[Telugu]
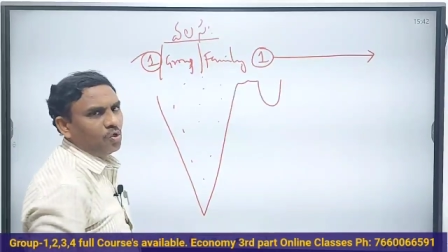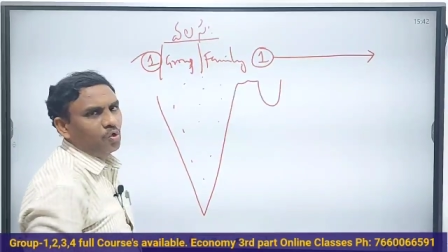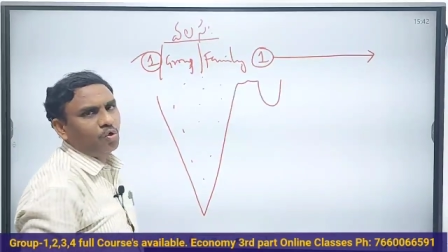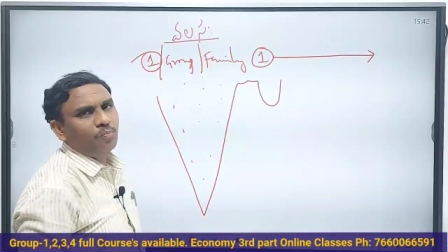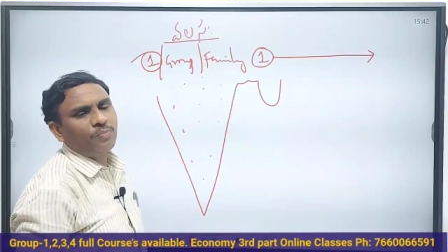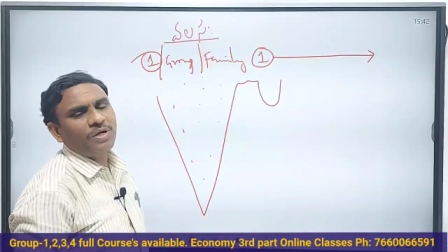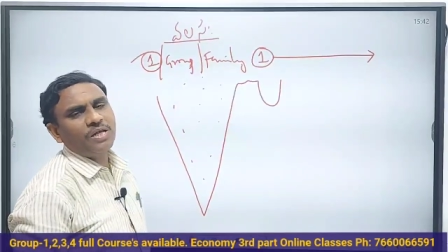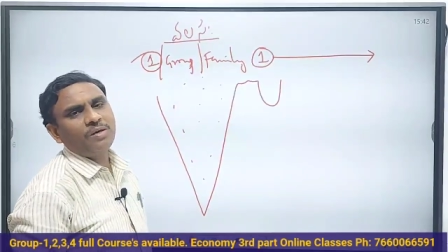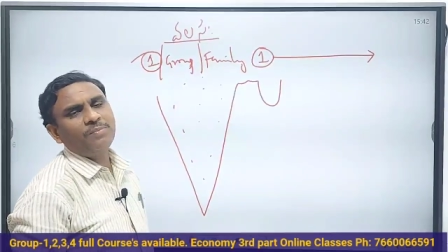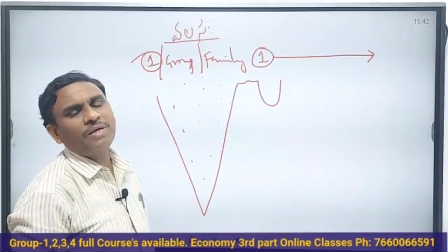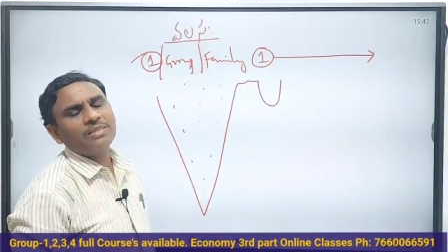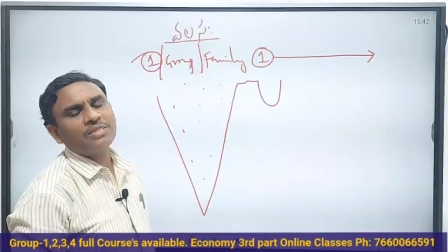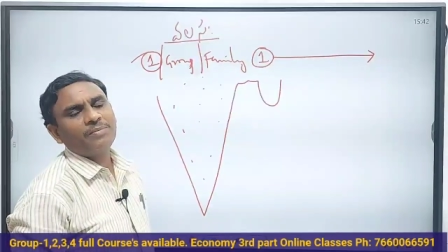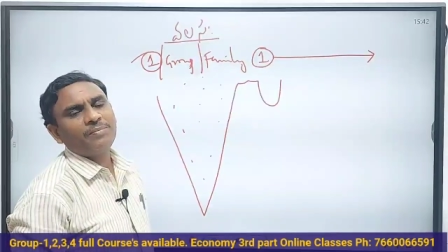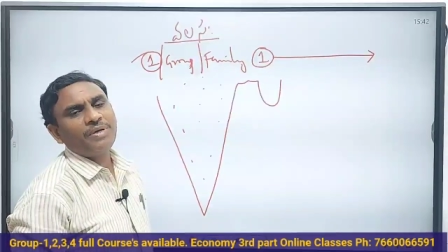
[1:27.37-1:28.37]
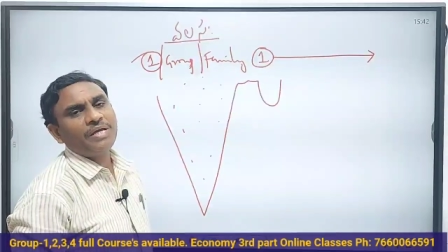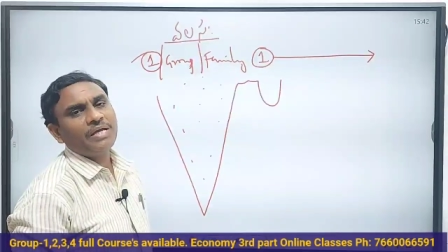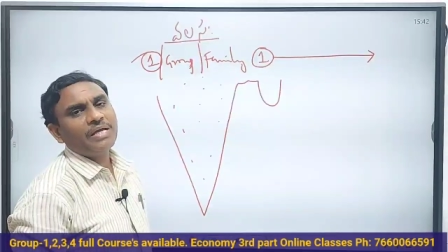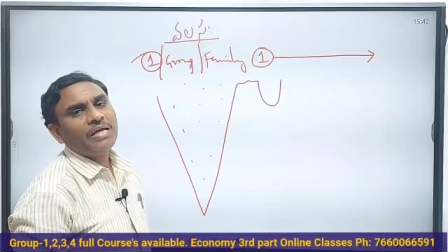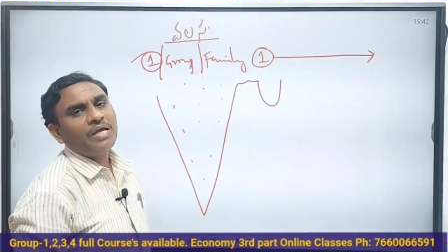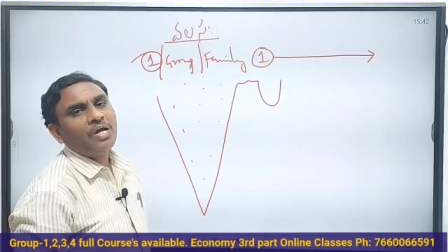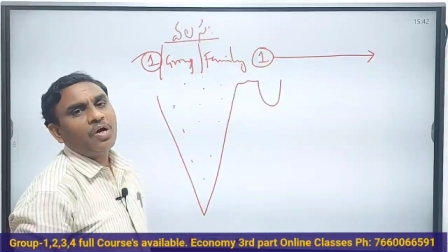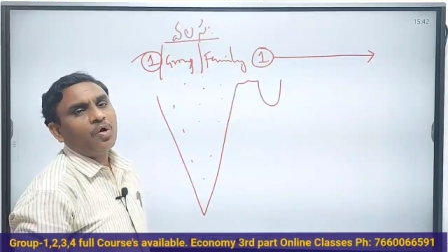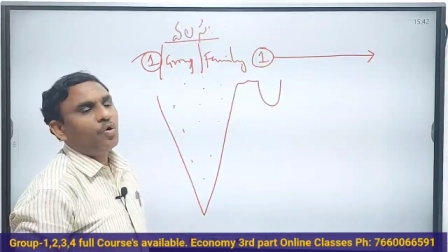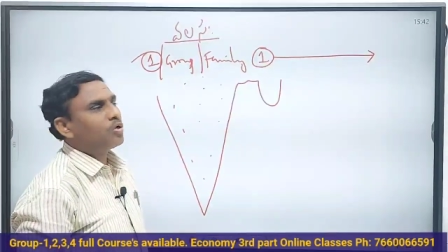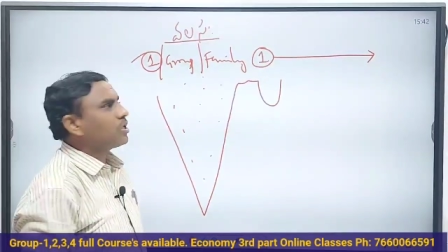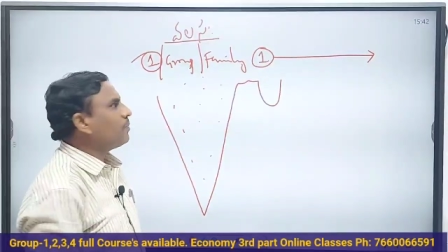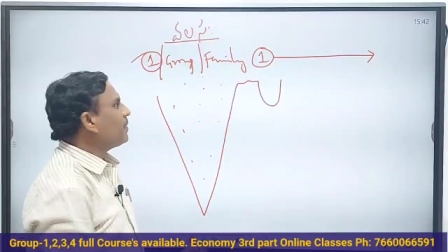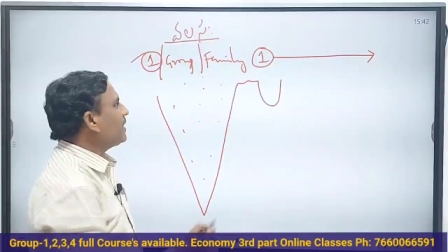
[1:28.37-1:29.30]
లోపల మాత్రమే ఒక